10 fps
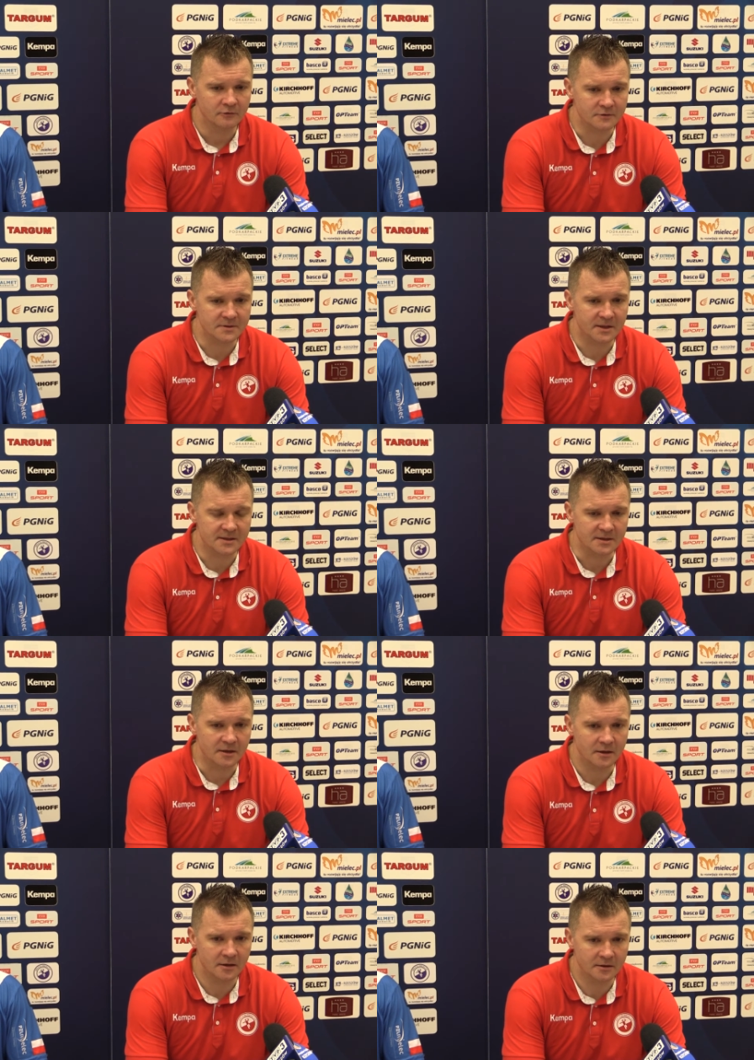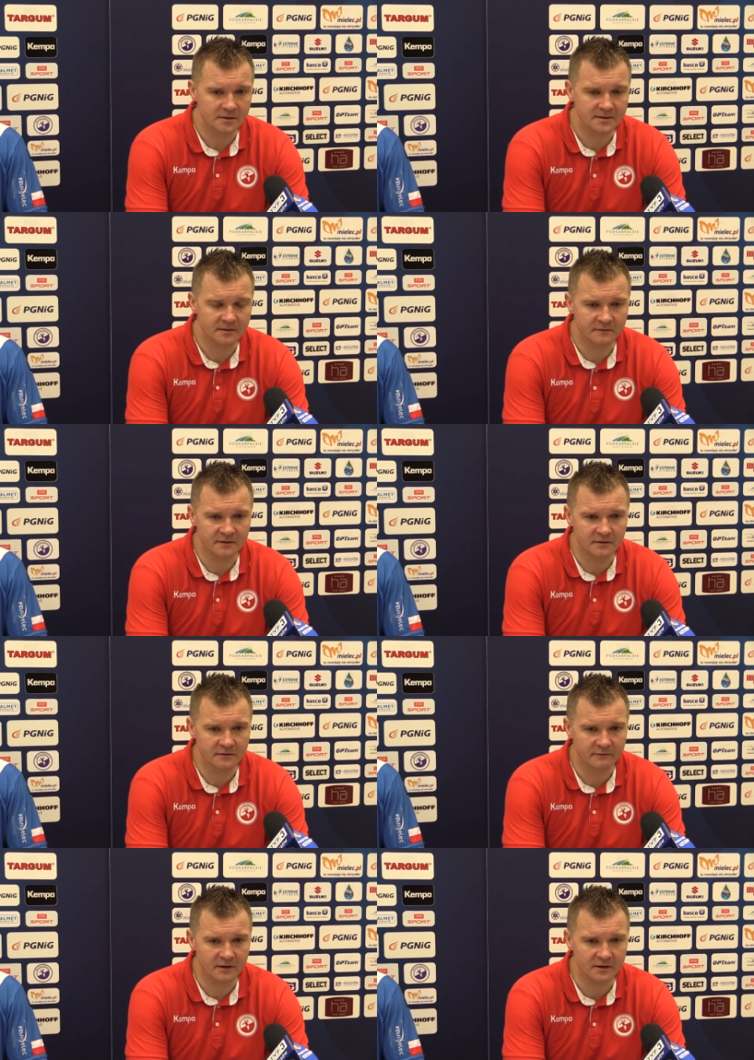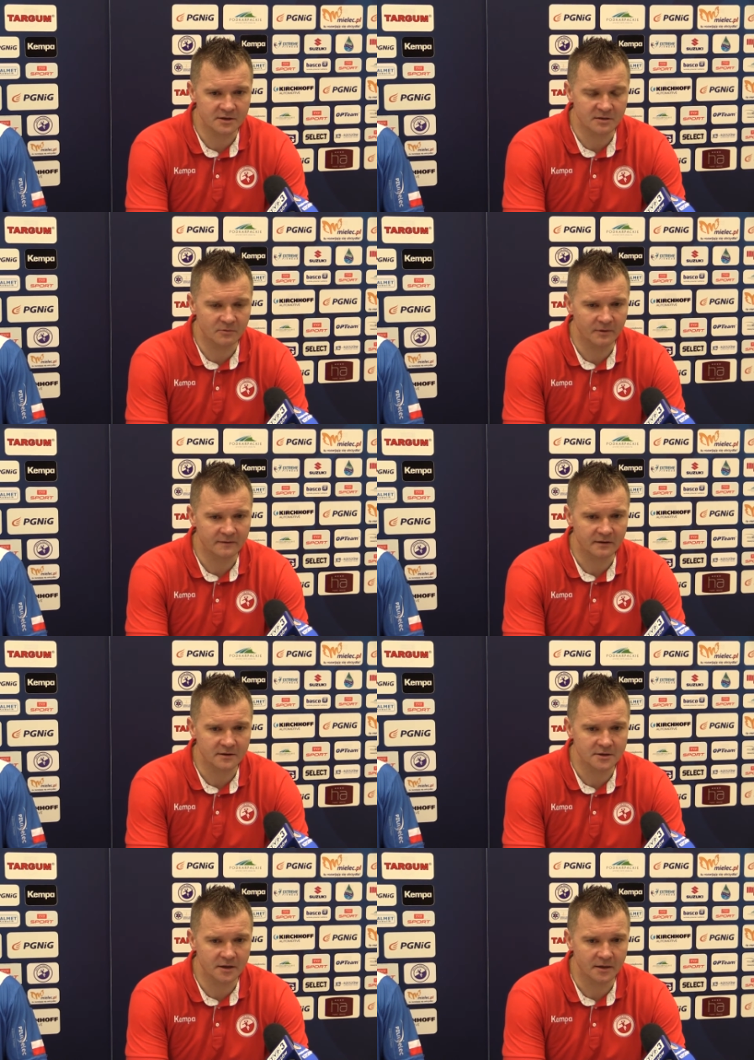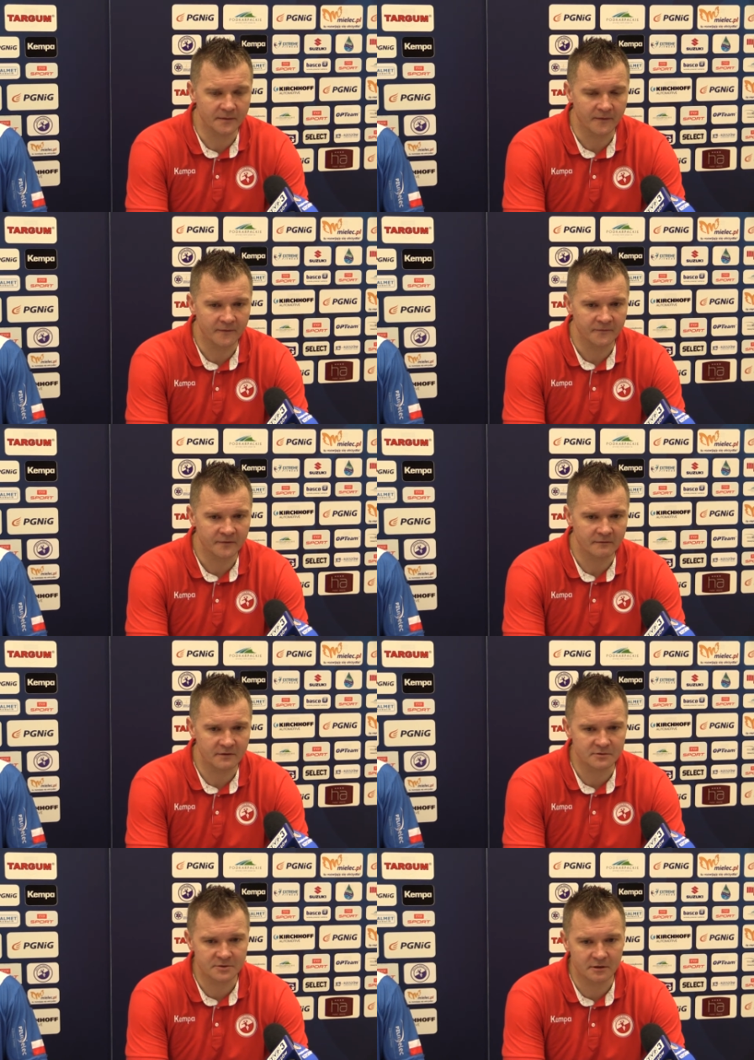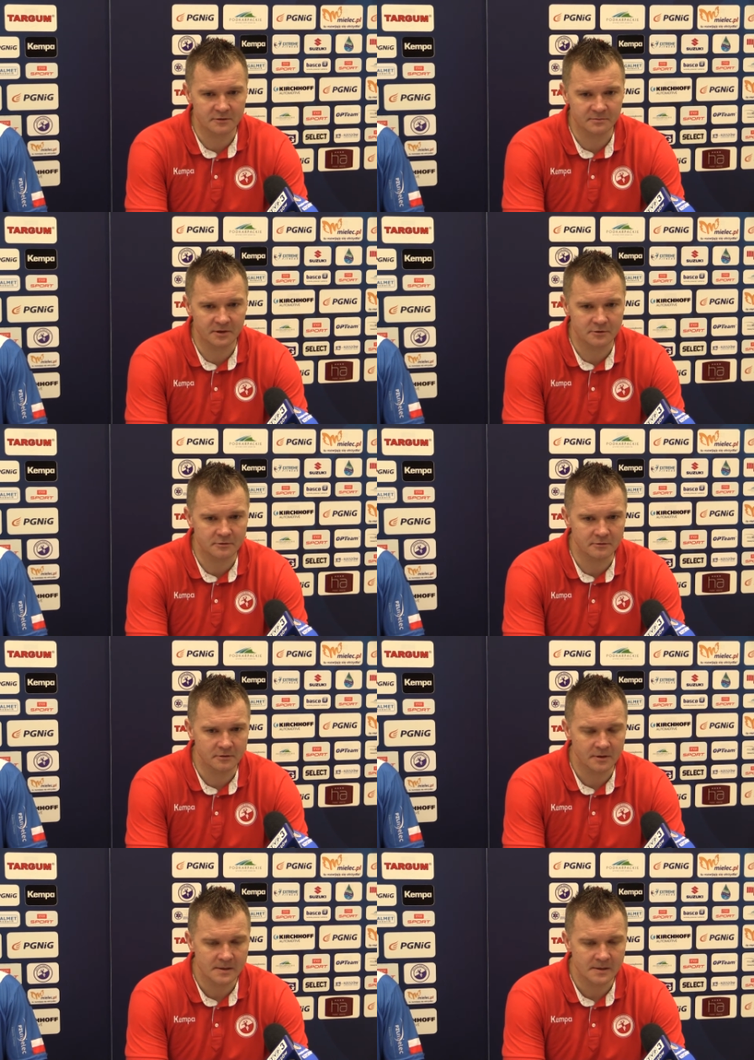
dużo serca. Niestety w tych newralgicznych momentach, gdzie ważą się losy meczu,